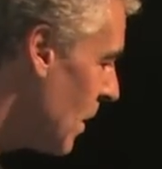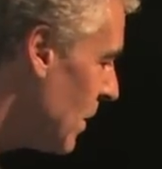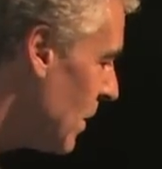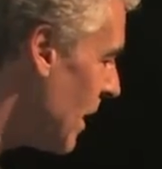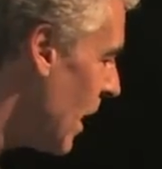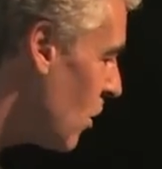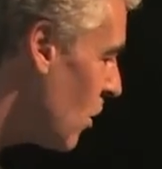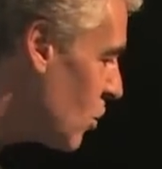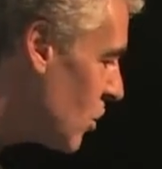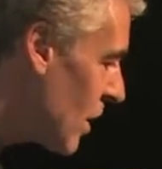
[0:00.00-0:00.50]
Die
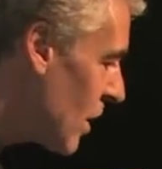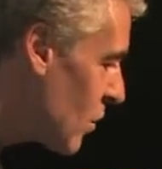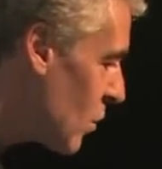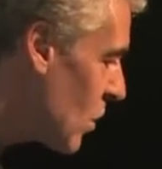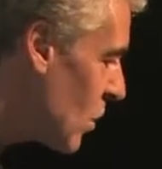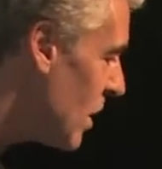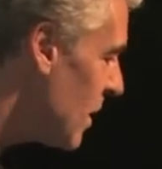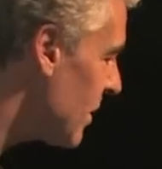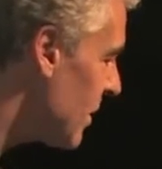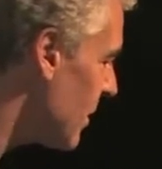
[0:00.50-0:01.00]

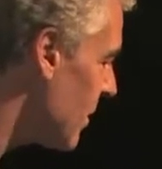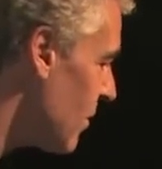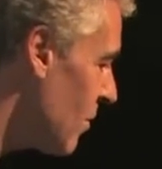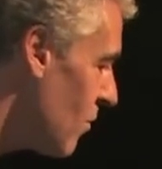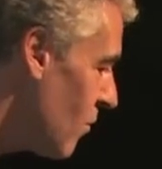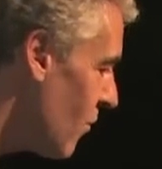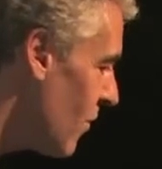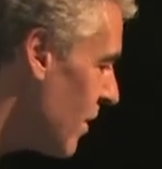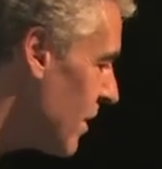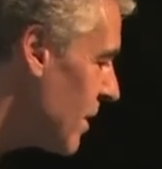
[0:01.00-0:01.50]
Ausstattung ist,
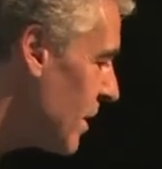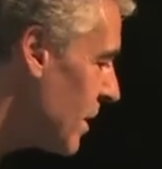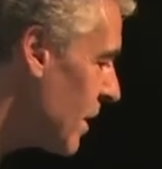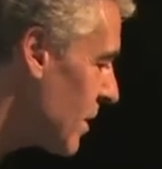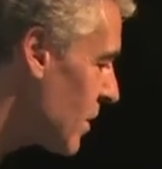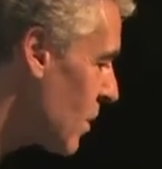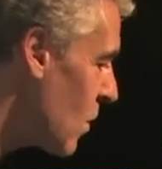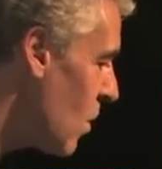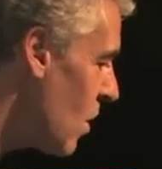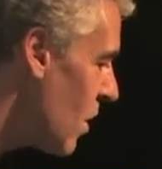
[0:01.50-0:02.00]
wie sich
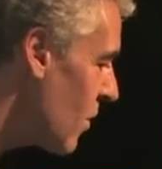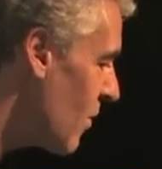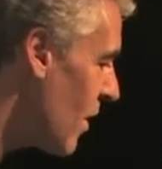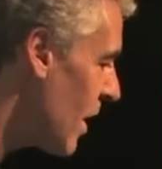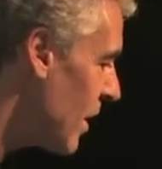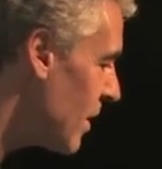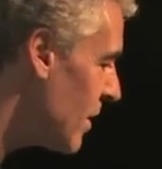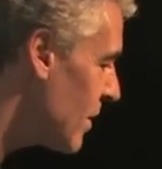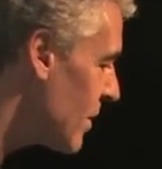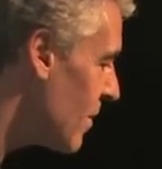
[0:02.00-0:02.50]
das gehört für
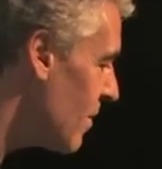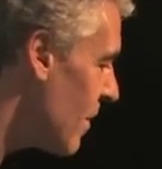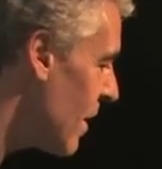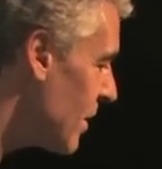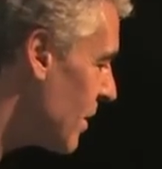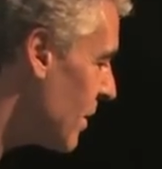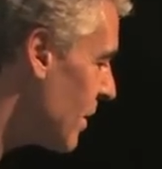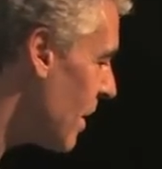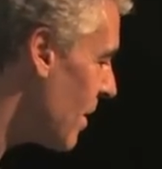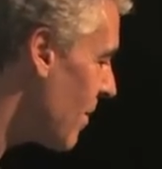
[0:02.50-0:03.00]
ein
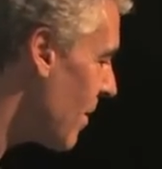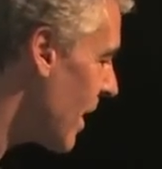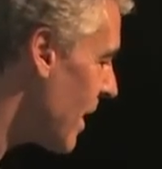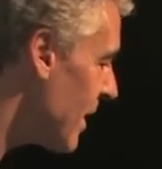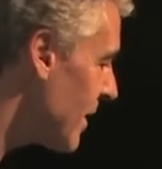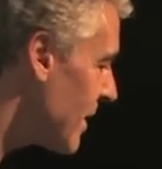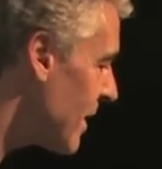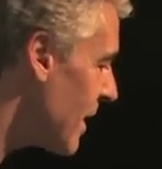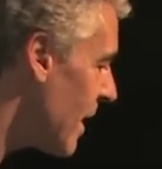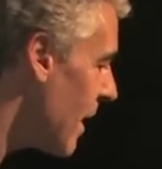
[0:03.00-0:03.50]
Instrument in der
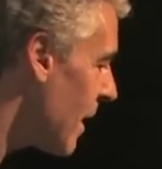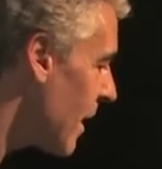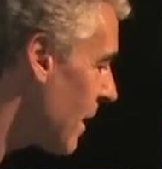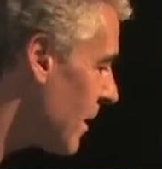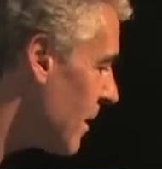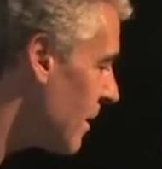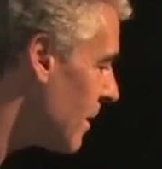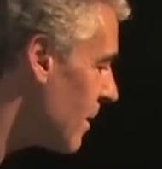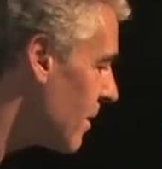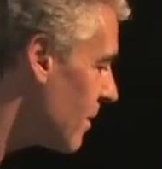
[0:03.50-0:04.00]

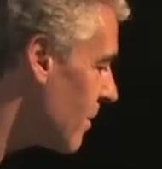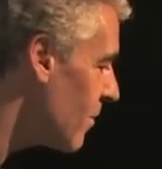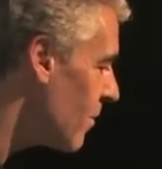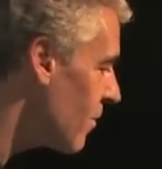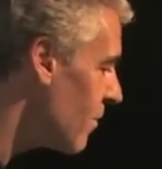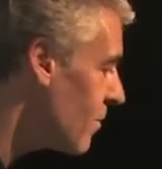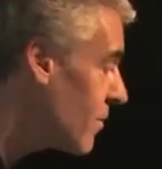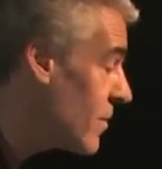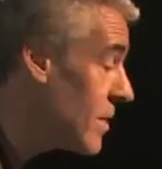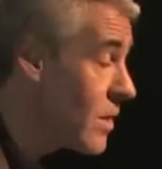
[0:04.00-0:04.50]
Preislage.
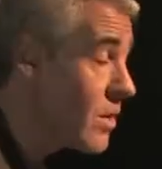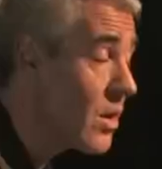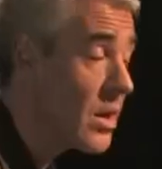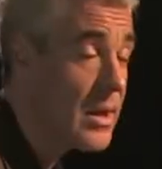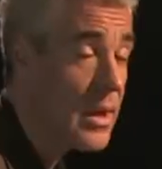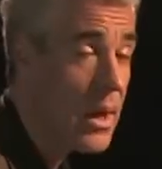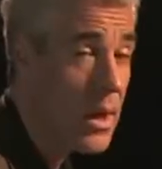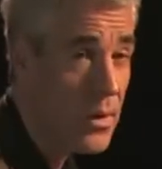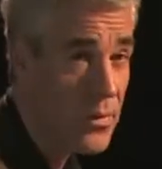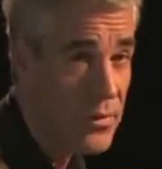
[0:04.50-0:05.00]
Sie
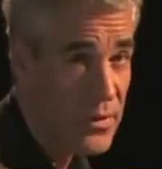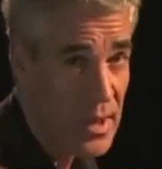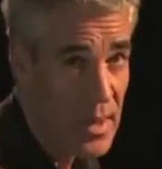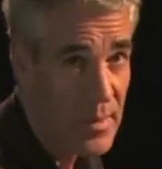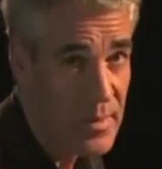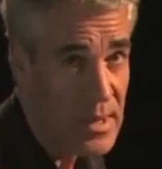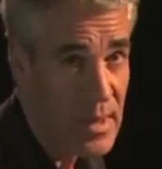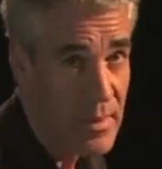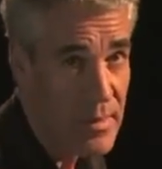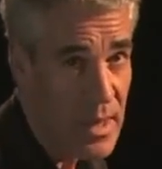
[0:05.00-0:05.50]
können aufnehmen,
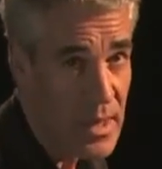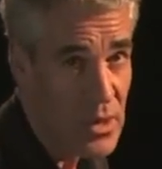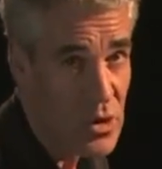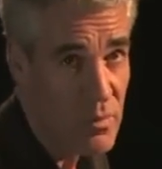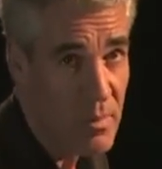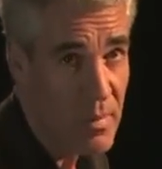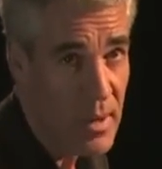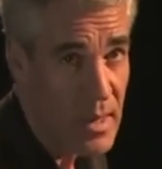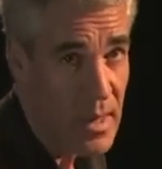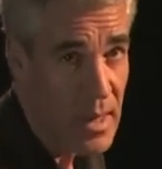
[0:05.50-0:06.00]
es gibt einen,
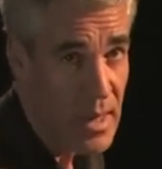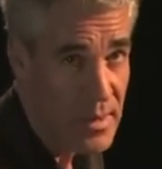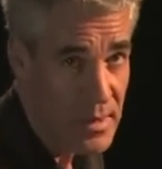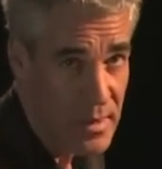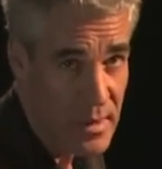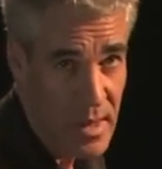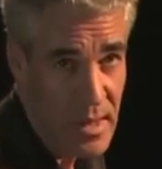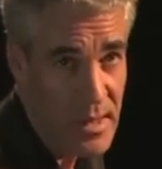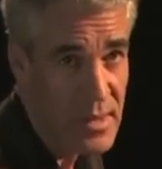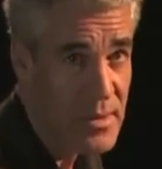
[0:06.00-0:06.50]

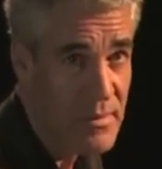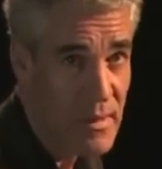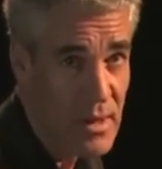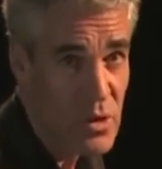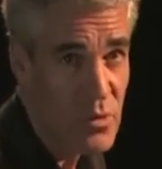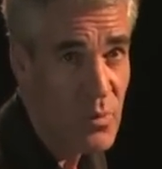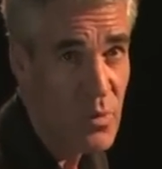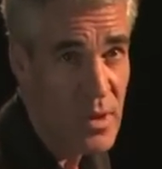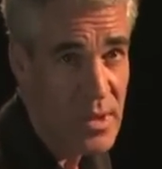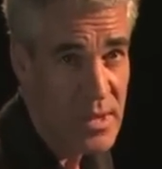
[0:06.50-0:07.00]
einen,
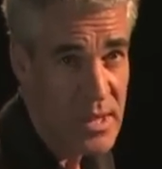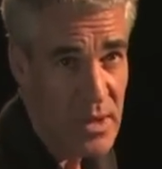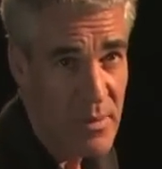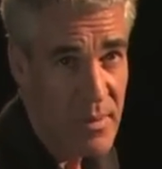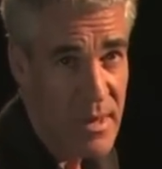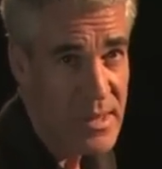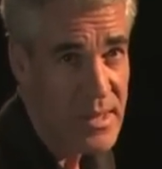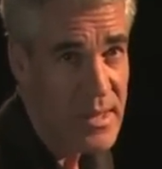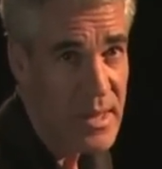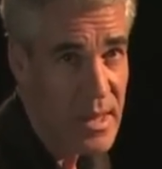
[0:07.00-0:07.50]

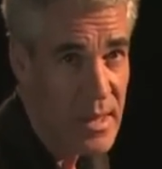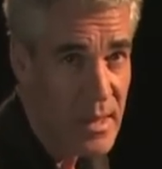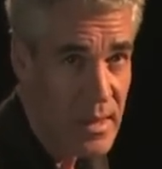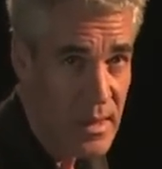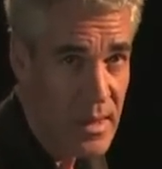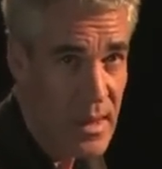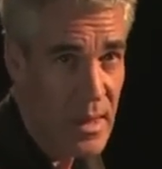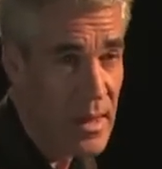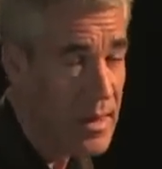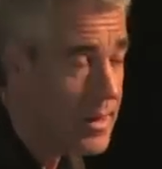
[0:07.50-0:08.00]
Zweispur-Sequencer,
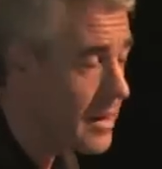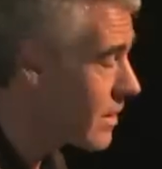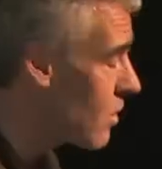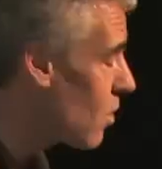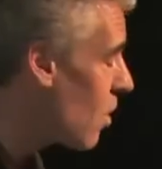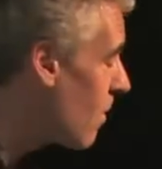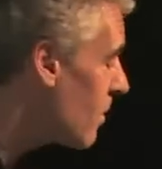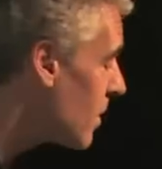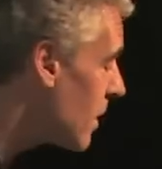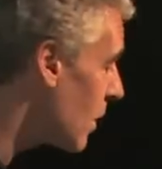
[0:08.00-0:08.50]
da
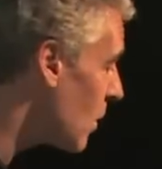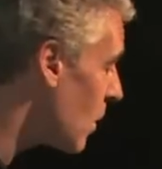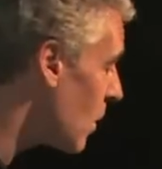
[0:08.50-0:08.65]
komme ich auch